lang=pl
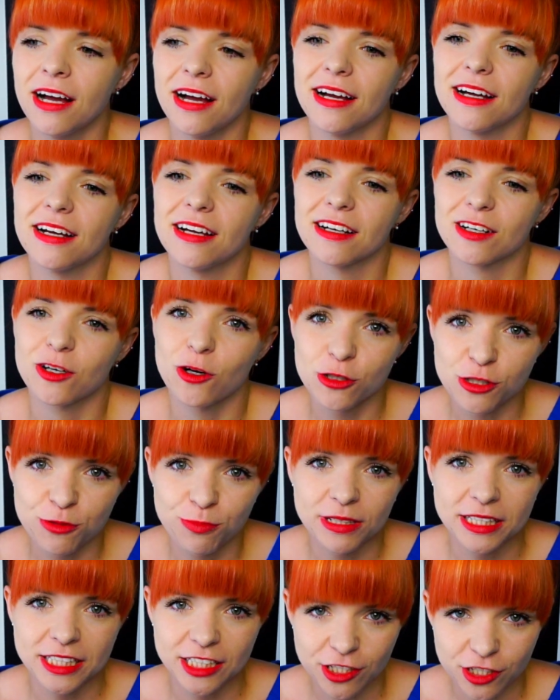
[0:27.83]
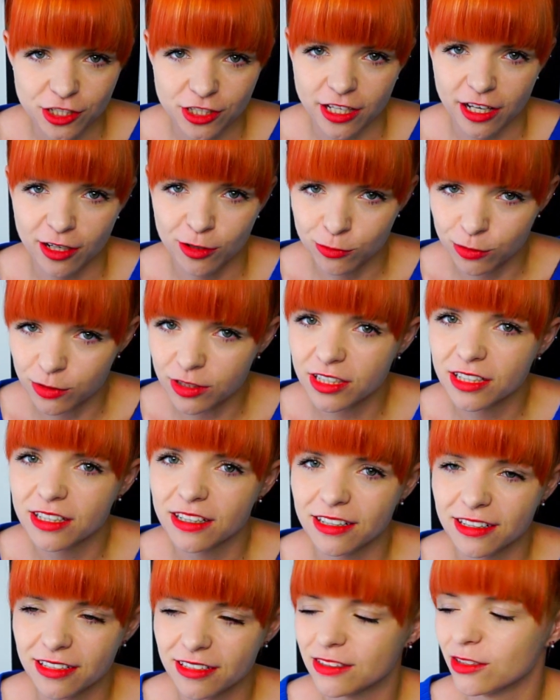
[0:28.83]
E, kosmetyczne, których
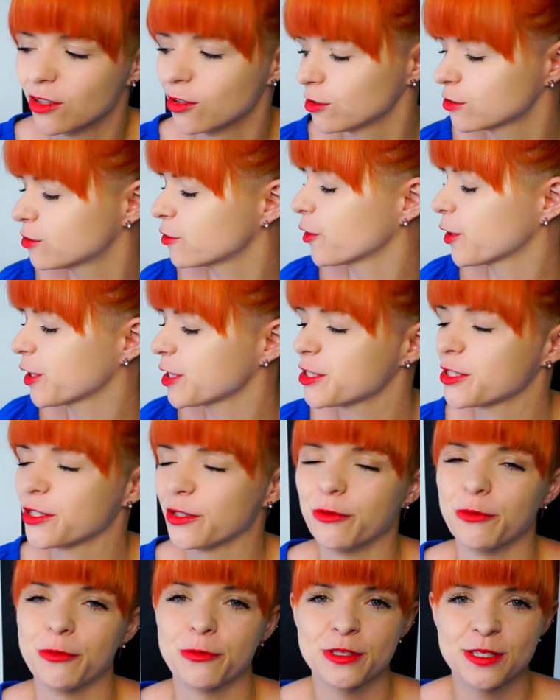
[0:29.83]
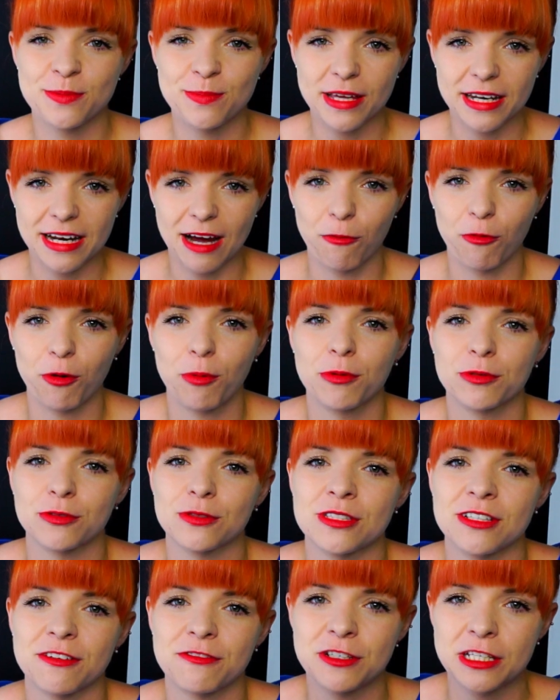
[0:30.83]
e, no, trochę się uzbierało, bo
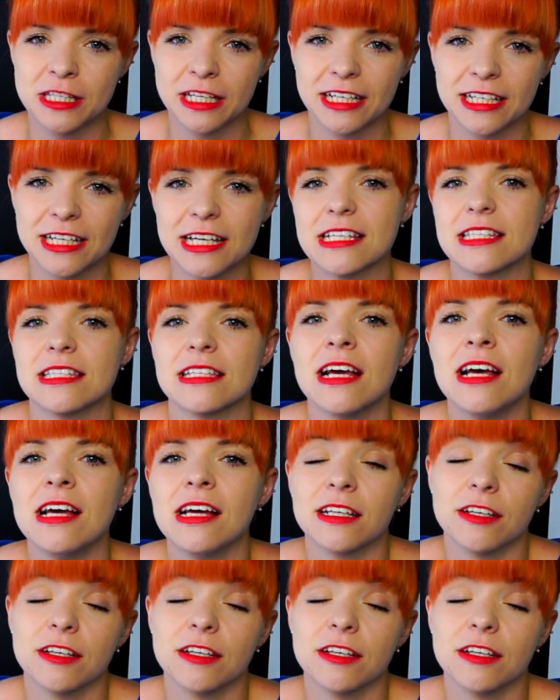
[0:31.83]
to zawsze tak jest,